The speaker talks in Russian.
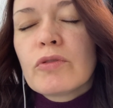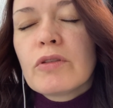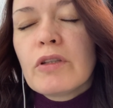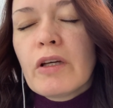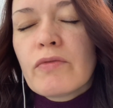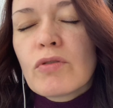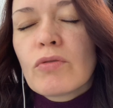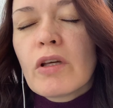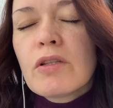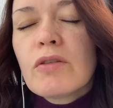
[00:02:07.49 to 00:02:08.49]
вот я
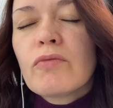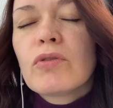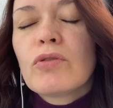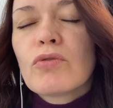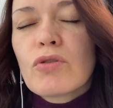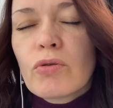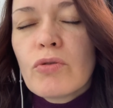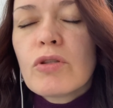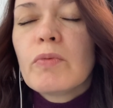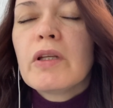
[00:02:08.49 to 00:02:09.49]
все, я сегодня
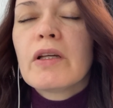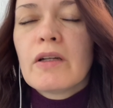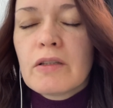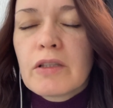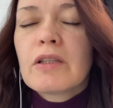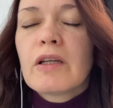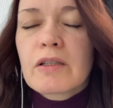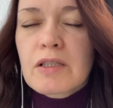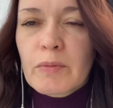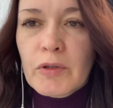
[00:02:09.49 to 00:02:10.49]
устрою себе релакс.